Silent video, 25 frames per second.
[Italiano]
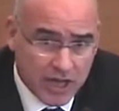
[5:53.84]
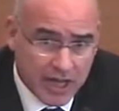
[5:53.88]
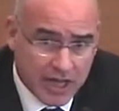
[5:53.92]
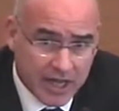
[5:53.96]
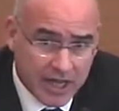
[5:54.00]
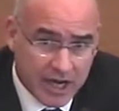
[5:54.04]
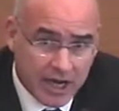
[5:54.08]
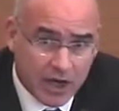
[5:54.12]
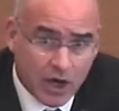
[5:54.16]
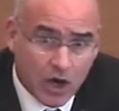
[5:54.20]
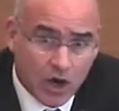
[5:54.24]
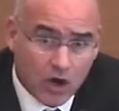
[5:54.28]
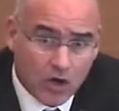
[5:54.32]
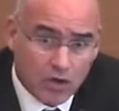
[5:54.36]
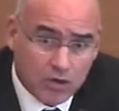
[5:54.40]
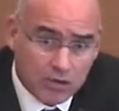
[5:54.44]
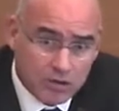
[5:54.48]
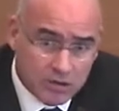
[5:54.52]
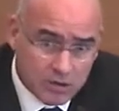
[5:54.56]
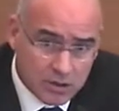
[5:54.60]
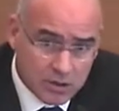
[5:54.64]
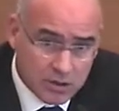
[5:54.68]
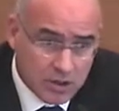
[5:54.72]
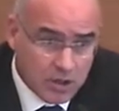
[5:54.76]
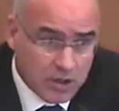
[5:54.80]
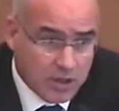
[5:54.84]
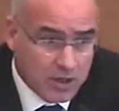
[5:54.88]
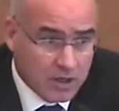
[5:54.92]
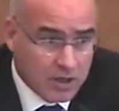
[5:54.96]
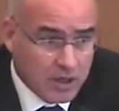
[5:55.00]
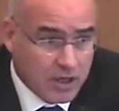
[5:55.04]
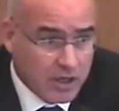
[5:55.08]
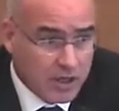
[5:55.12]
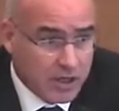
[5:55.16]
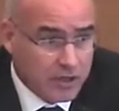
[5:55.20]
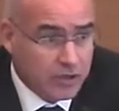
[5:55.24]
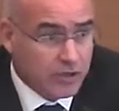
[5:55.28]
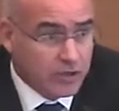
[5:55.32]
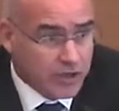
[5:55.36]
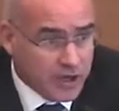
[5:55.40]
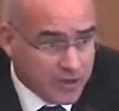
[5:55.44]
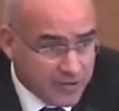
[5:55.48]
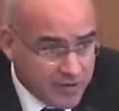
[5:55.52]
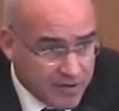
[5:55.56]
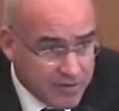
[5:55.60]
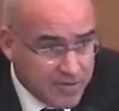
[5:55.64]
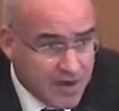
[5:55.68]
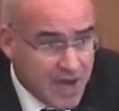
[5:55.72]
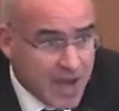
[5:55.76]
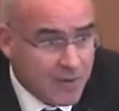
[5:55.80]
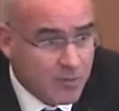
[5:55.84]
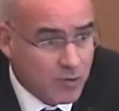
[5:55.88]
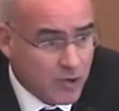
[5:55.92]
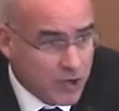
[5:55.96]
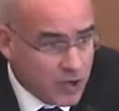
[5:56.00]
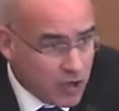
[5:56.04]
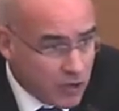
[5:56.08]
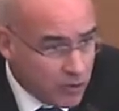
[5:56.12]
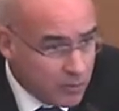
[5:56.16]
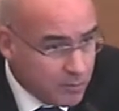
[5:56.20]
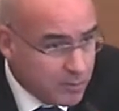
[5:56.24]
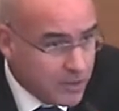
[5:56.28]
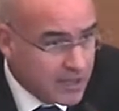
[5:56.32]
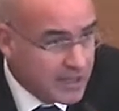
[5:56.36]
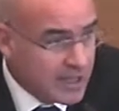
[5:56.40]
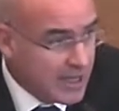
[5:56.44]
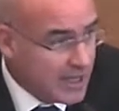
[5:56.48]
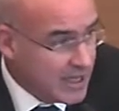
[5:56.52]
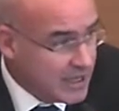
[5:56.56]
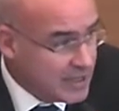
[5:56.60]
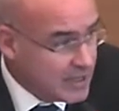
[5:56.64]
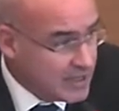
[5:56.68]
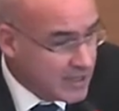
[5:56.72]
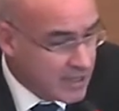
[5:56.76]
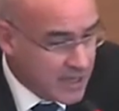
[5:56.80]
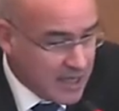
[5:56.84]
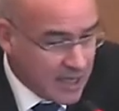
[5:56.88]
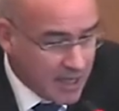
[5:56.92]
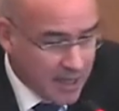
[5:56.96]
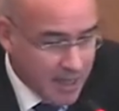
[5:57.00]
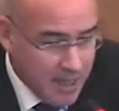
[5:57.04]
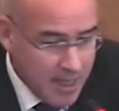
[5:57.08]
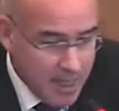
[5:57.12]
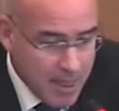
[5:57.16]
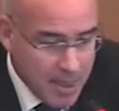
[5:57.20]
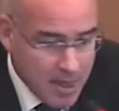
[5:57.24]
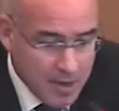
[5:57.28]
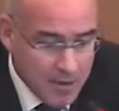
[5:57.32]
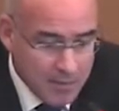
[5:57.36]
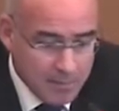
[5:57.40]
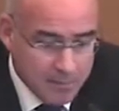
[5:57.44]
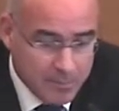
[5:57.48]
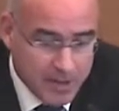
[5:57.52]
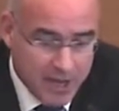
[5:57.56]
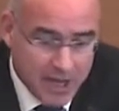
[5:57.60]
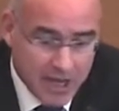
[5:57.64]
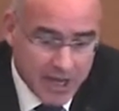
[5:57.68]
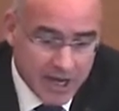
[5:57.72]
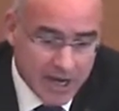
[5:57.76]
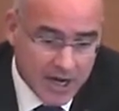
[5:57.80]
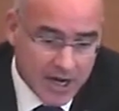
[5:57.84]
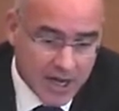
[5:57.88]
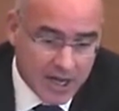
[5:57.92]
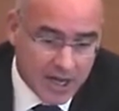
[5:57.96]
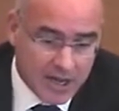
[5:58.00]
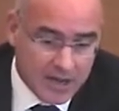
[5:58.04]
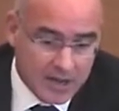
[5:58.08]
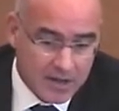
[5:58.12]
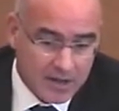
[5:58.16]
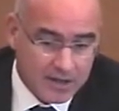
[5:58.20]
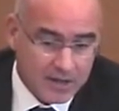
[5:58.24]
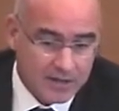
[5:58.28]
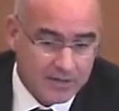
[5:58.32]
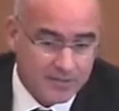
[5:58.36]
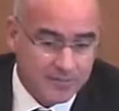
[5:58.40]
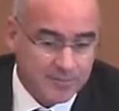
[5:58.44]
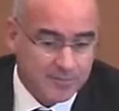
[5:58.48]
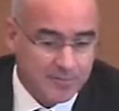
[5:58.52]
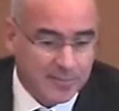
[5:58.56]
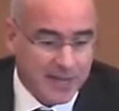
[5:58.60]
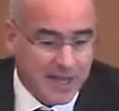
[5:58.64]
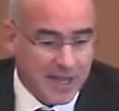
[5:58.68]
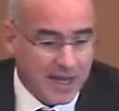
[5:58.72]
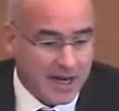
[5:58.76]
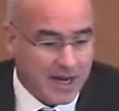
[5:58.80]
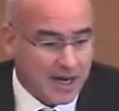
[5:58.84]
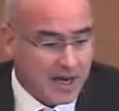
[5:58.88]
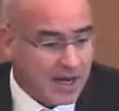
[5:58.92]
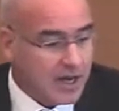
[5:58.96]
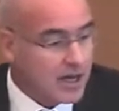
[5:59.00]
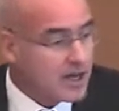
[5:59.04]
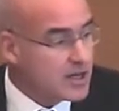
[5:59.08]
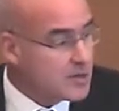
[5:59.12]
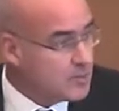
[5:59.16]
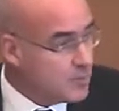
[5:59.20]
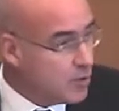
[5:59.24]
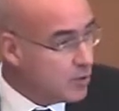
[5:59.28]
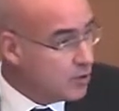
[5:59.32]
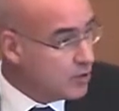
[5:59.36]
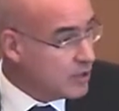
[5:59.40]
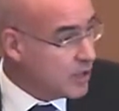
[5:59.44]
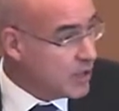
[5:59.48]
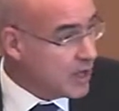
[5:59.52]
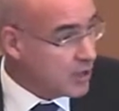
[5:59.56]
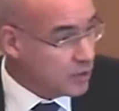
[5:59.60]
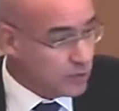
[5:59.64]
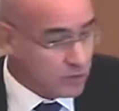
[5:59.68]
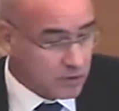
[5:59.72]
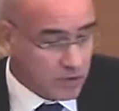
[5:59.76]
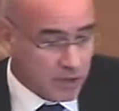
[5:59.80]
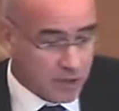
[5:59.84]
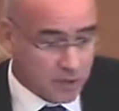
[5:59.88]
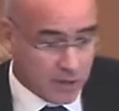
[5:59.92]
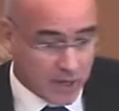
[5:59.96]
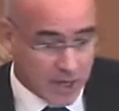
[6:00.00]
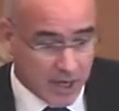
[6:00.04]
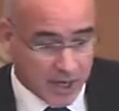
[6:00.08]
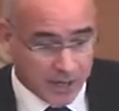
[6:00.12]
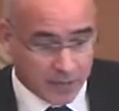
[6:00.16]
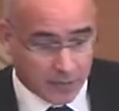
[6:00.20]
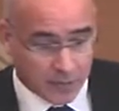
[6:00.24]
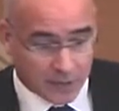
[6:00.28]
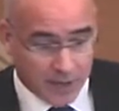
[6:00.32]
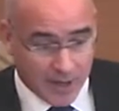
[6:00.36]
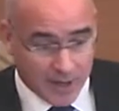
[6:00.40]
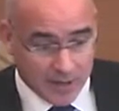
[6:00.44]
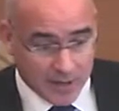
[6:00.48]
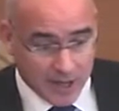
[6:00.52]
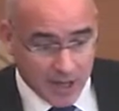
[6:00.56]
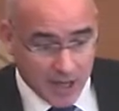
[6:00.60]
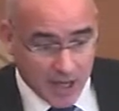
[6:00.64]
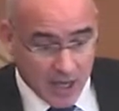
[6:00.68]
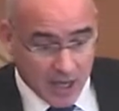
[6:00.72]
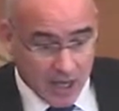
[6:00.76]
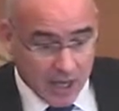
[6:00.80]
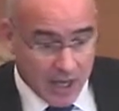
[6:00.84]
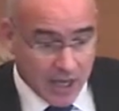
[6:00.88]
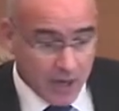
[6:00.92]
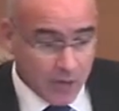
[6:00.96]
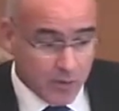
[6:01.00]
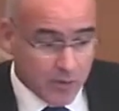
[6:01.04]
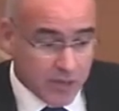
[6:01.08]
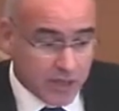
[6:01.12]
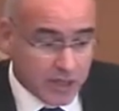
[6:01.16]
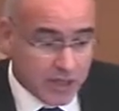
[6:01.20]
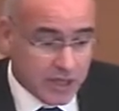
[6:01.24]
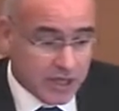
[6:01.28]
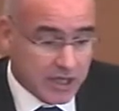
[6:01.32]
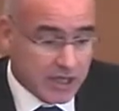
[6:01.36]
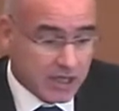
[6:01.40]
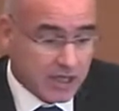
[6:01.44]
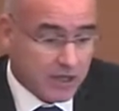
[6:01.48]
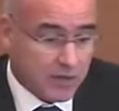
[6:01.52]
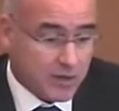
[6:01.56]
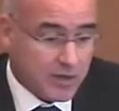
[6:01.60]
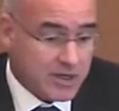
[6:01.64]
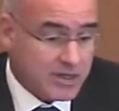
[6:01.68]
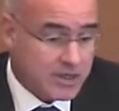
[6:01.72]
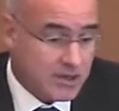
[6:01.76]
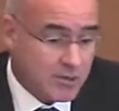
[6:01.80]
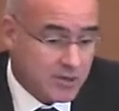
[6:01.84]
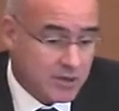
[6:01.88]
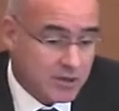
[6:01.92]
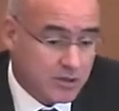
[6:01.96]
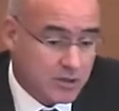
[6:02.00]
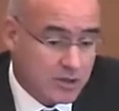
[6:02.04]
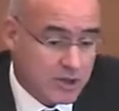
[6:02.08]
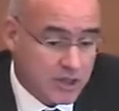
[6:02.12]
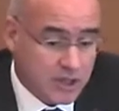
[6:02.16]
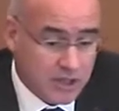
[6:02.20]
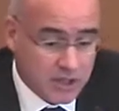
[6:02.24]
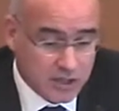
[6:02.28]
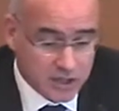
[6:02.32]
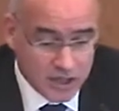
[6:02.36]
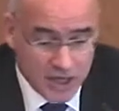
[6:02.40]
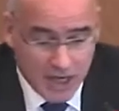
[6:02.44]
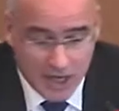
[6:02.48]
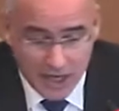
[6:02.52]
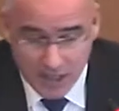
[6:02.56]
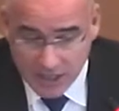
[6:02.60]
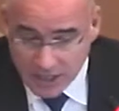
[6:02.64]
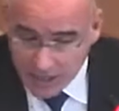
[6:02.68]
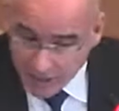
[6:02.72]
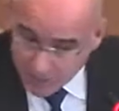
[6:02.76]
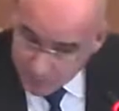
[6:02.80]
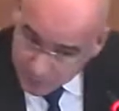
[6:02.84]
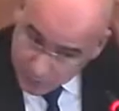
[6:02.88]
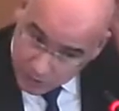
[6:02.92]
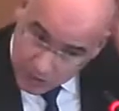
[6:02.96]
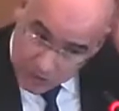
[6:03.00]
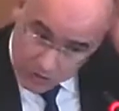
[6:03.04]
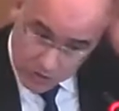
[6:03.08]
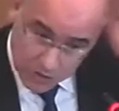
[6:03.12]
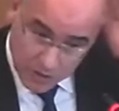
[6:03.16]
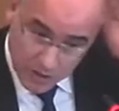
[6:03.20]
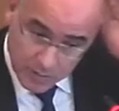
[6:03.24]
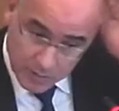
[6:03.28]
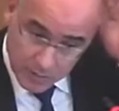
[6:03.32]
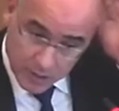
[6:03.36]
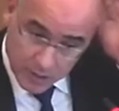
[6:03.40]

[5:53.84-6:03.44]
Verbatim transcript: che era no. Eh, non avevamo le competenze per, per rispondere a tutte quelle domande. E quindi in questi 14 anni la Fondazione